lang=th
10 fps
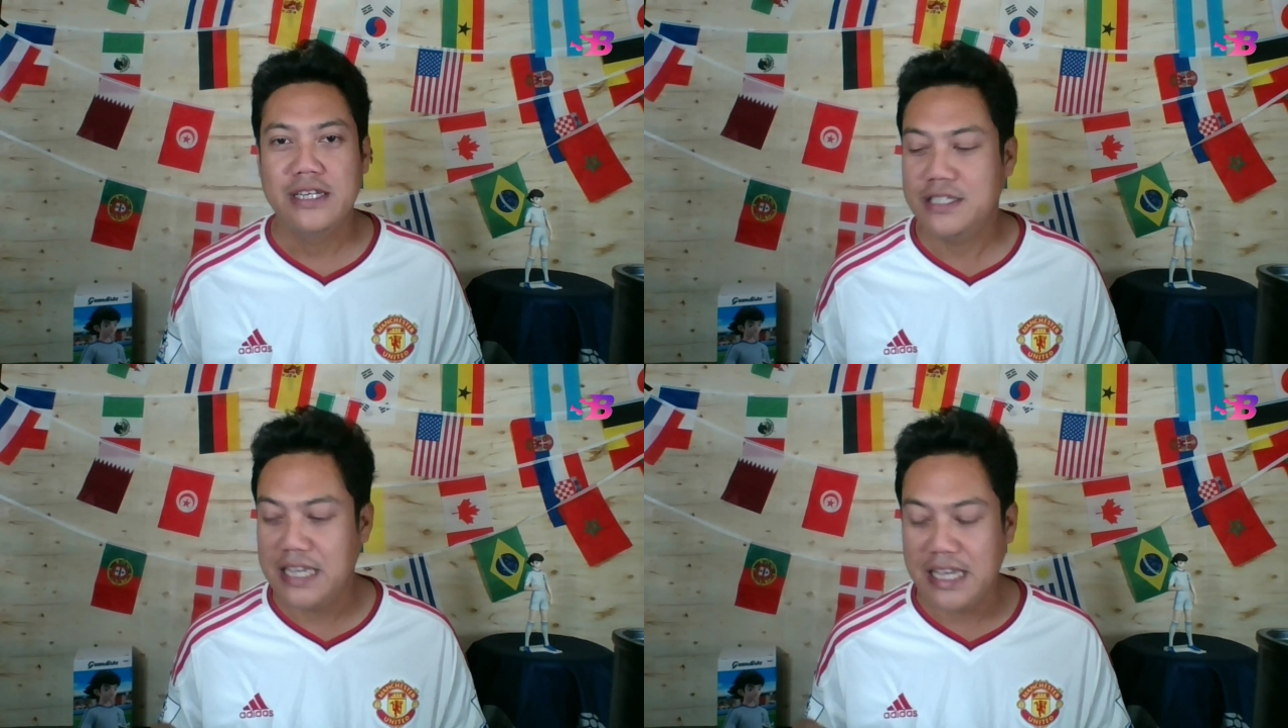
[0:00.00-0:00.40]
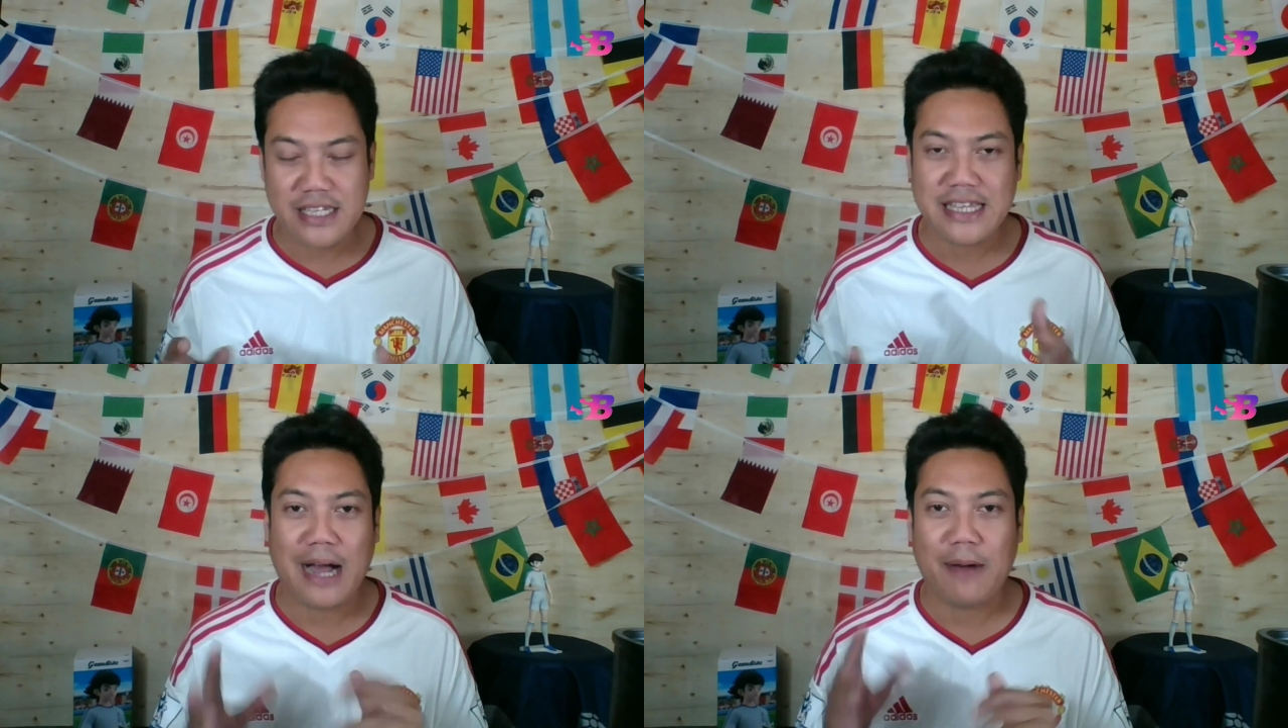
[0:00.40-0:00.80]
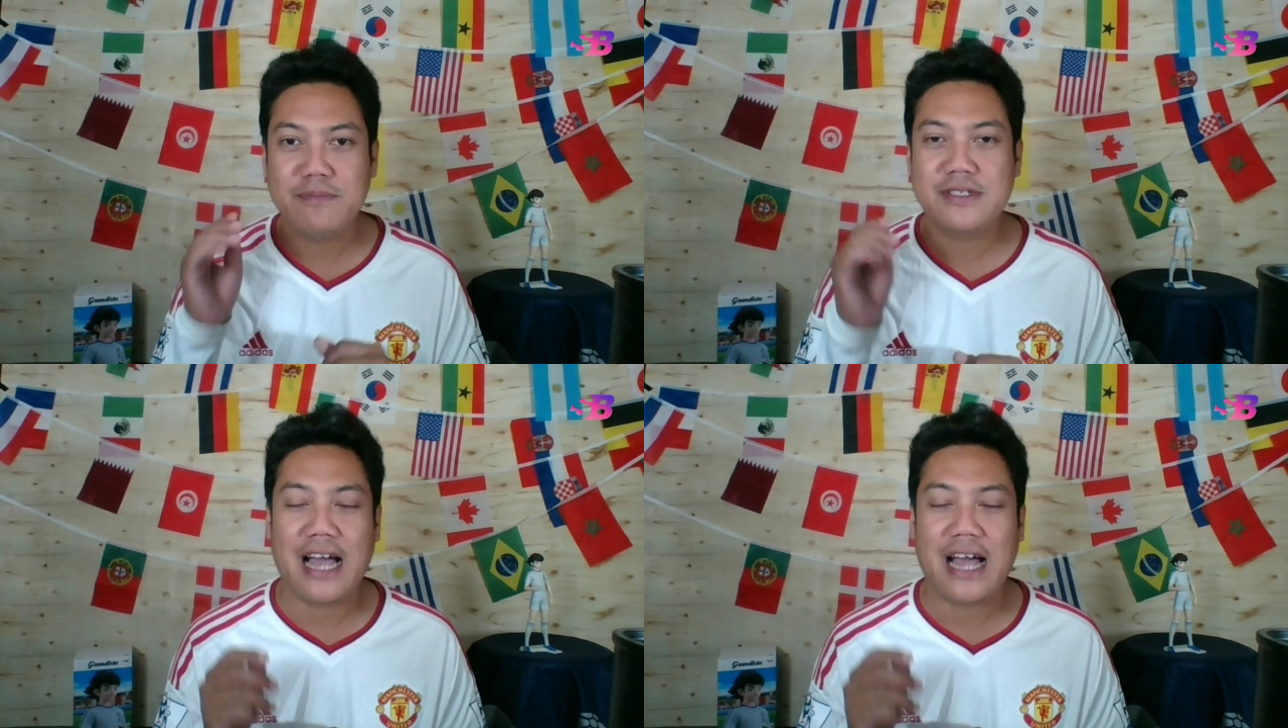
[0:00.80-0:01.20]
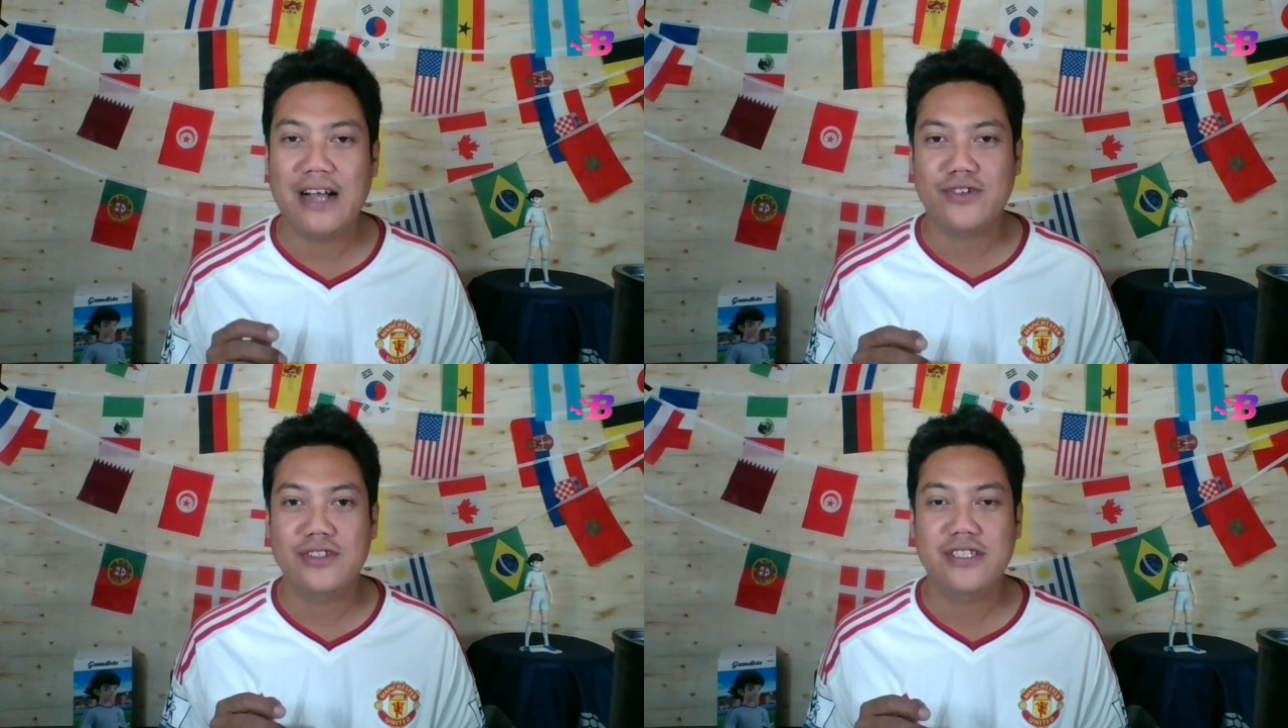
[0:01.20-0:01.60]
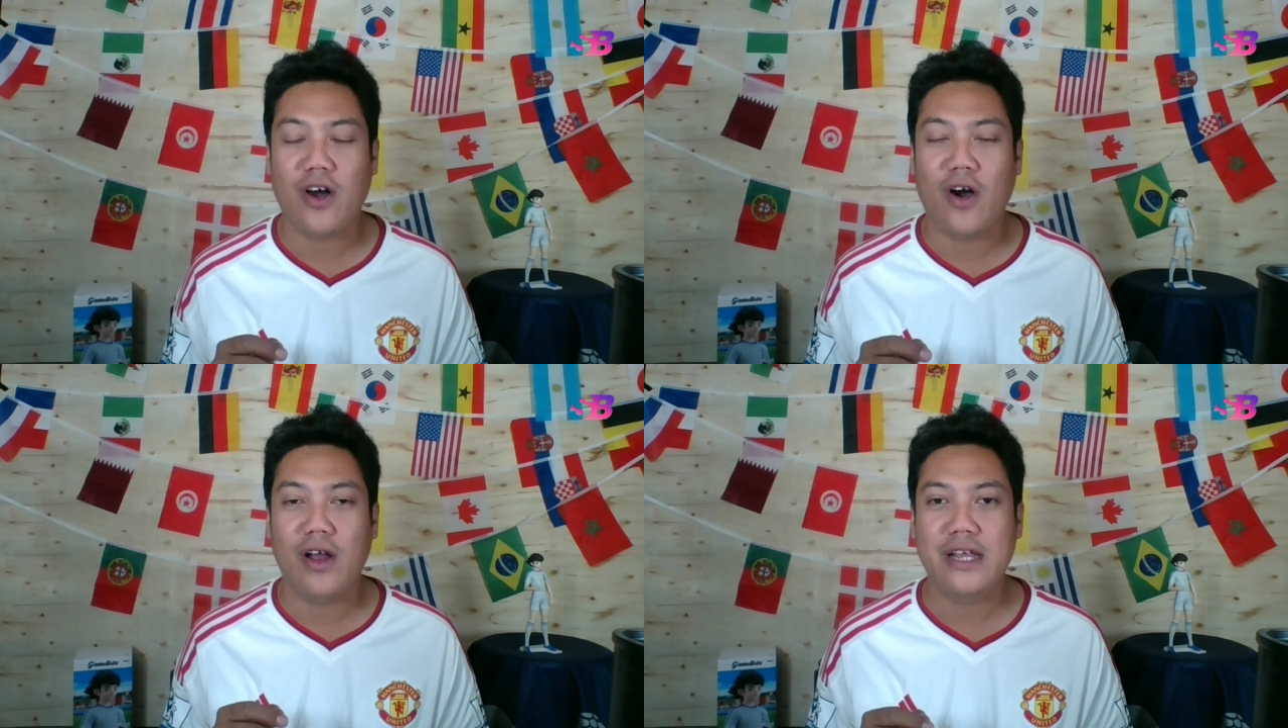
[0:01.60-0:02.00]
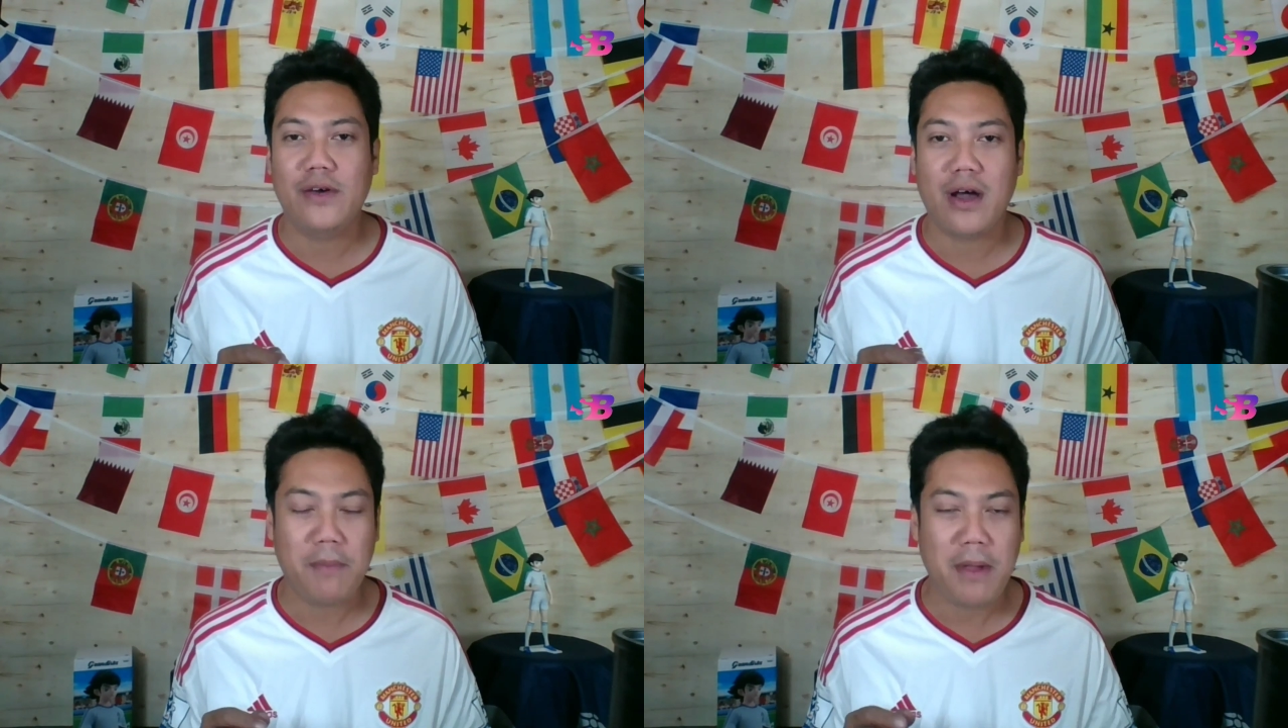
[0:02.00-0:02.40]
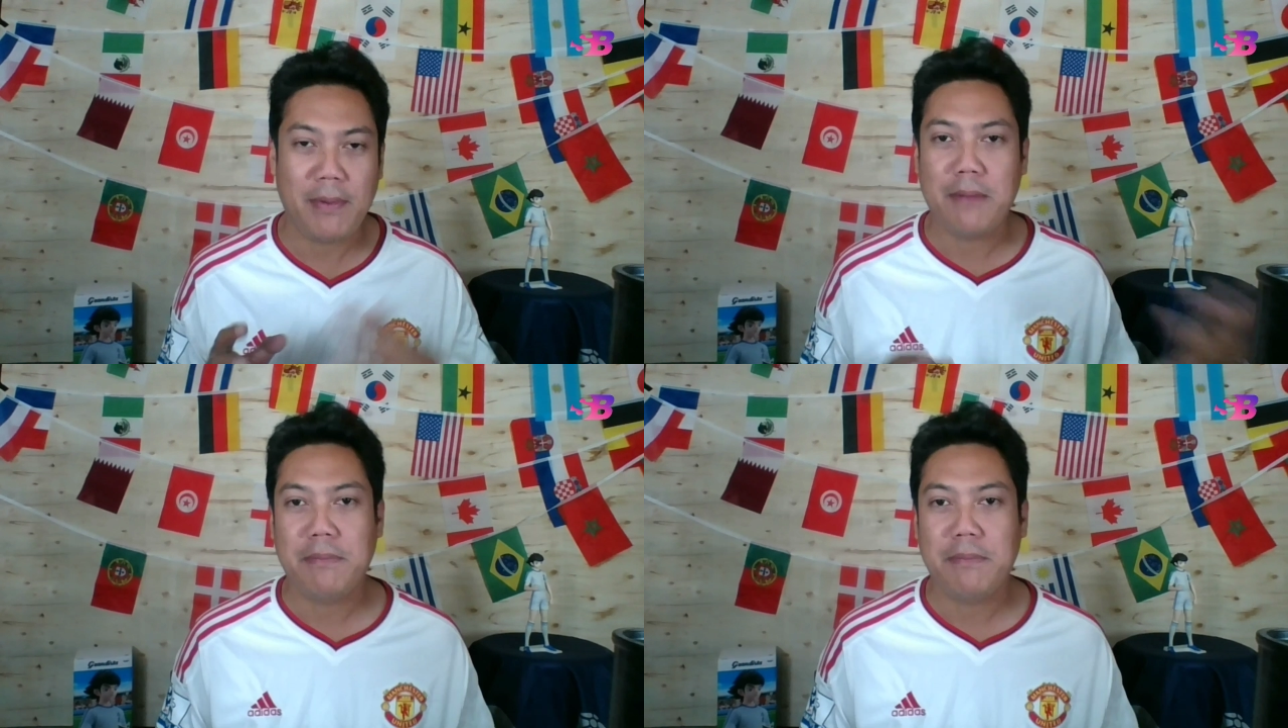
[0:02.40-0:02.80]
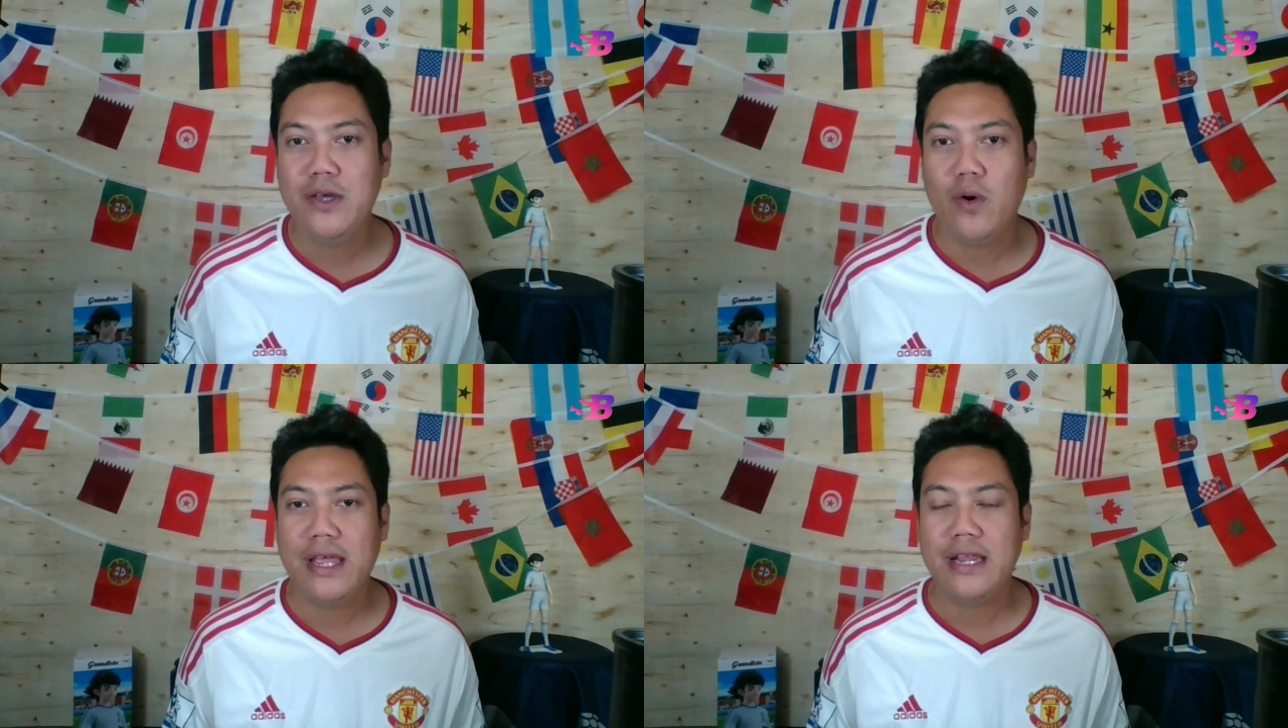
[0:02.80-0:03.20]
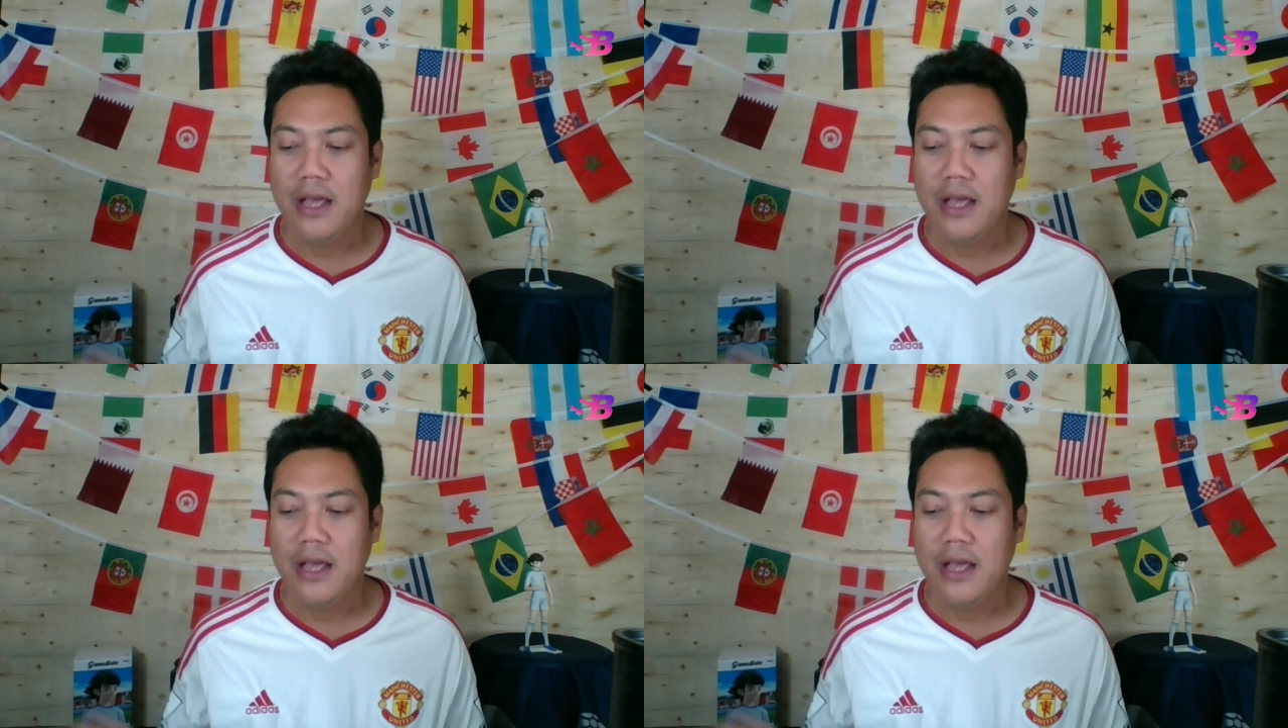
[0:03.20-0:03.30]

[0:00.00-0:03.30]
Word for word: ยิงสามครั้งซ้อนๆเลยแต่ว่าไม่ผ่านมือโยลิส